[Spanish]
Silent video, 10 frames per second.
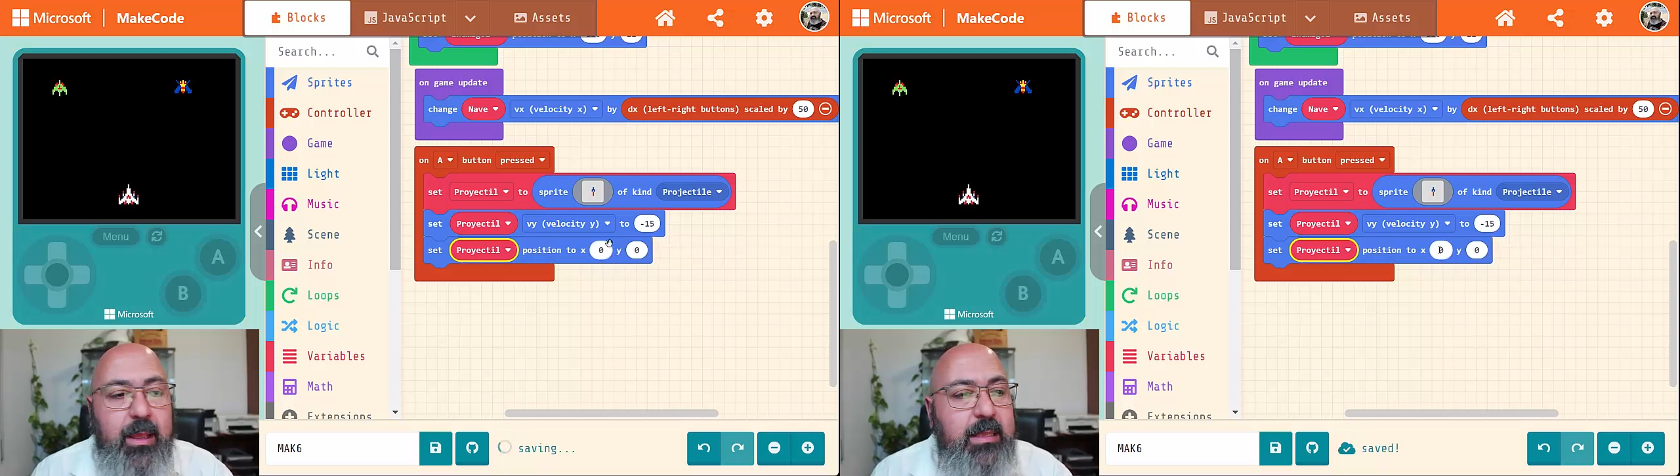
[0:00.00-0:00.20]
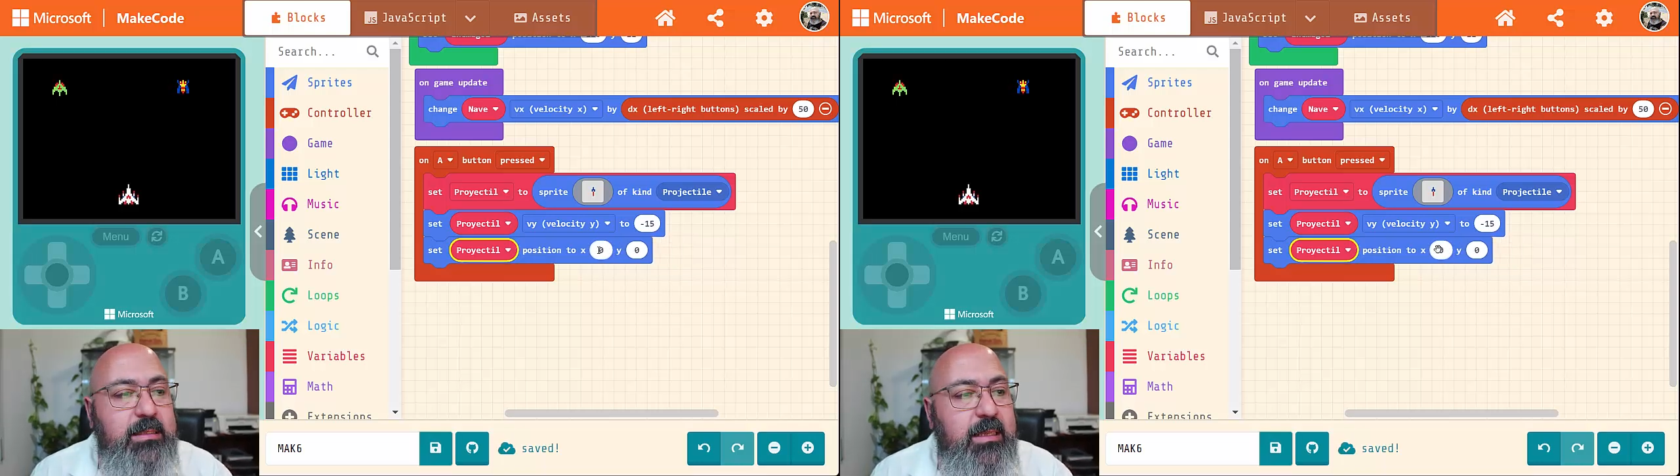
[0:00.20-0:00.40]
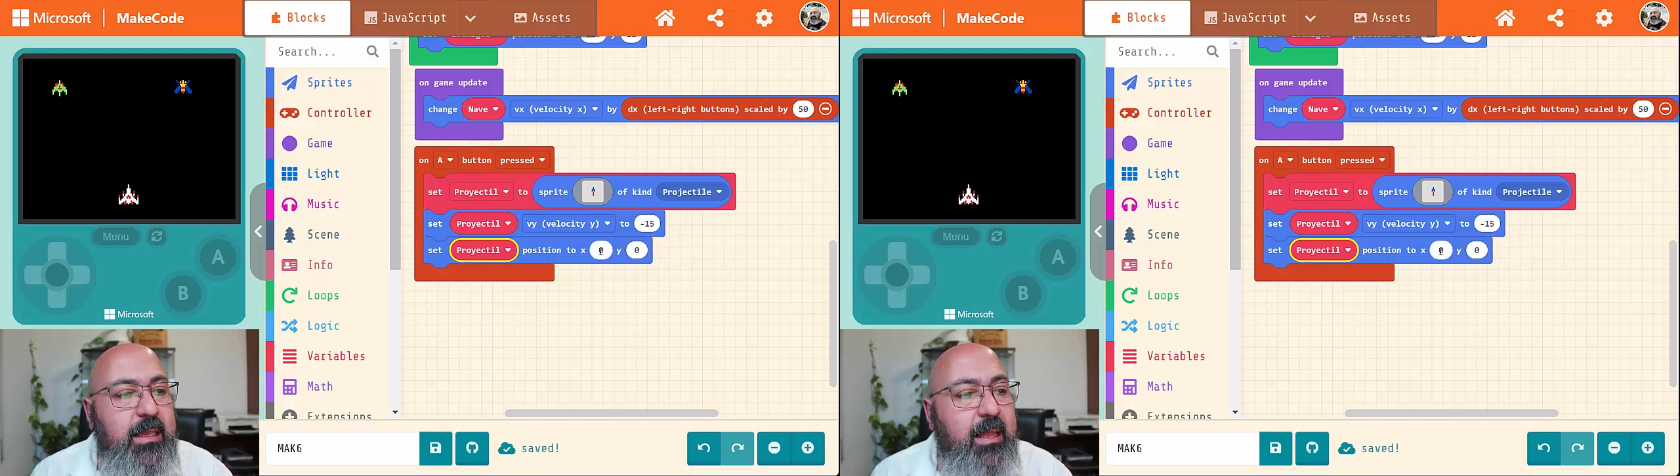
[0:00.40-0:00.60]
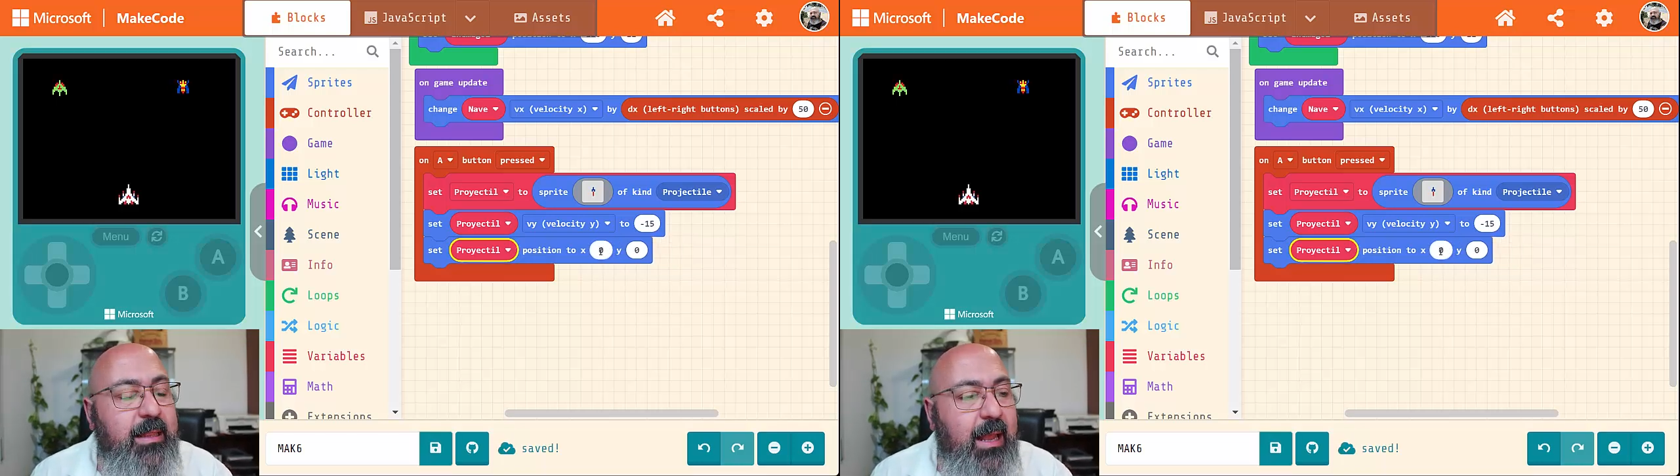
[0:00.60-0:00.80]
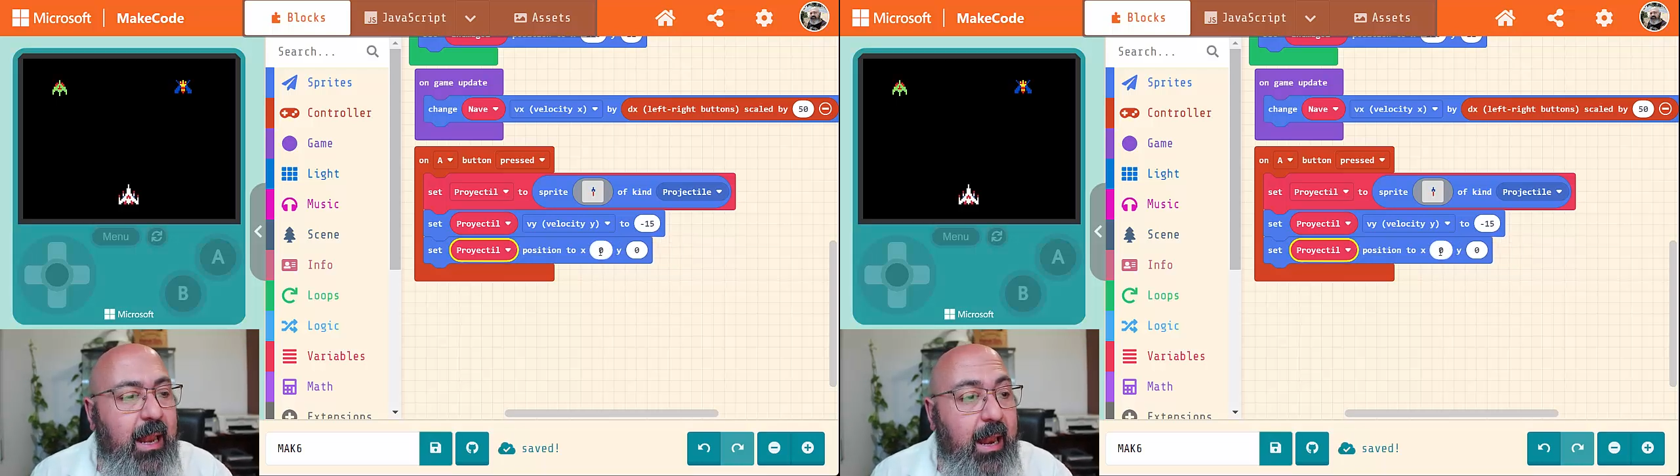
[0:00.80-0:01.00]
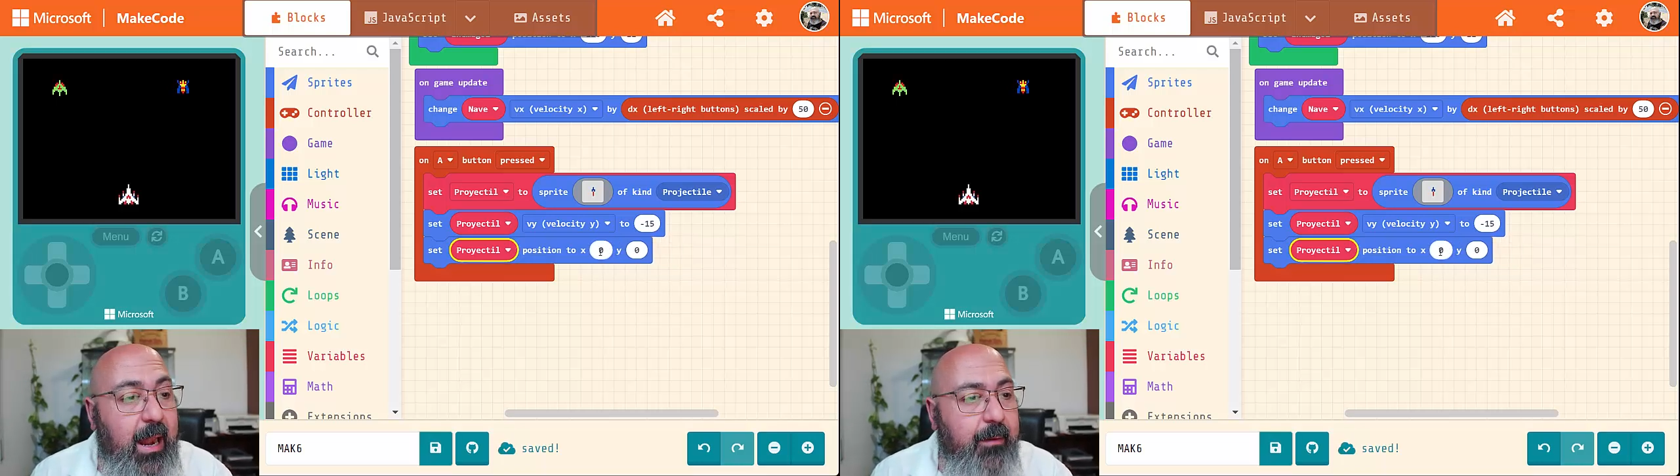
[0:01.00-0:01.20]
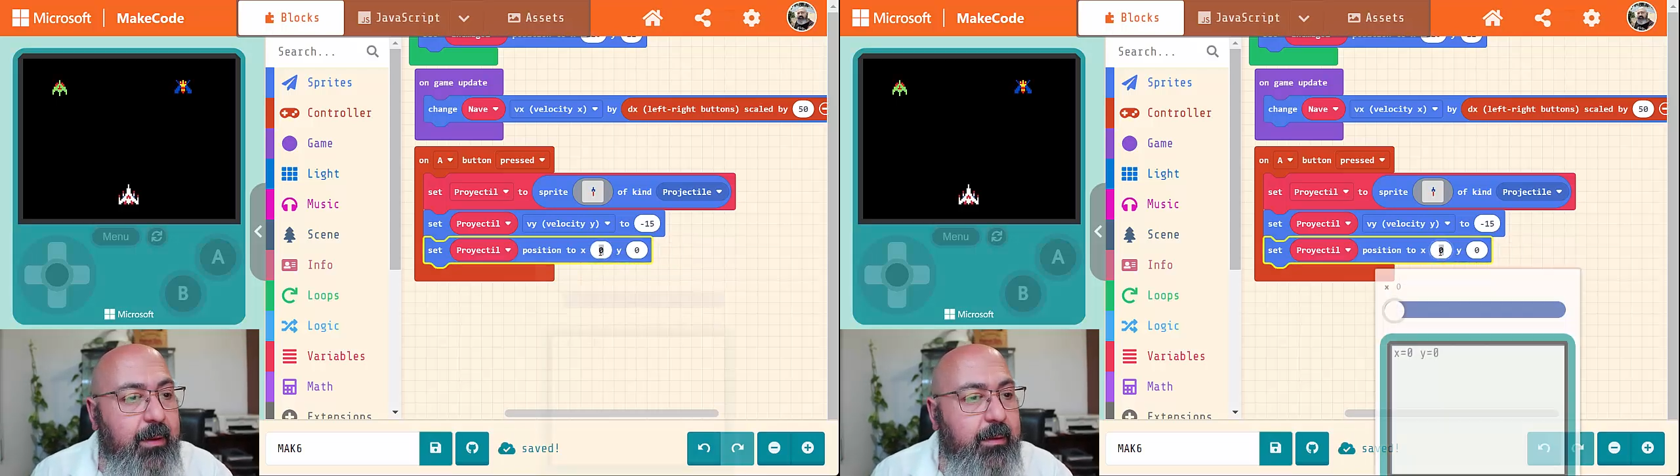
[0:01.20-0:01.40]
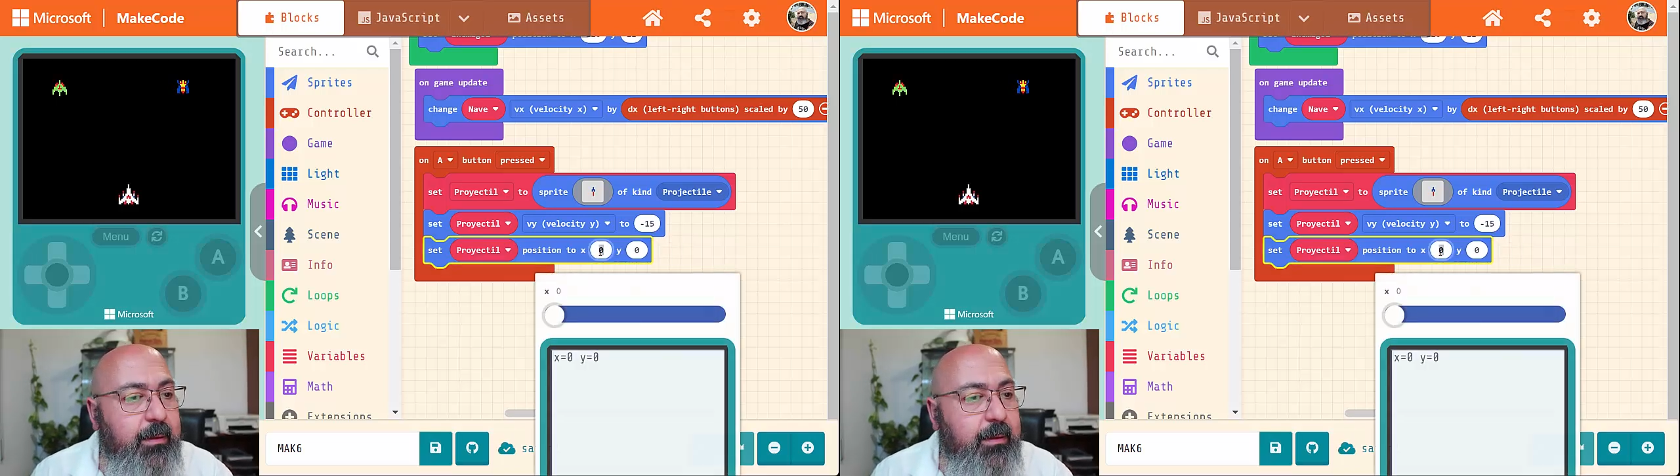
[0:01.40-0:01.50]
X y Y que tenga la nave.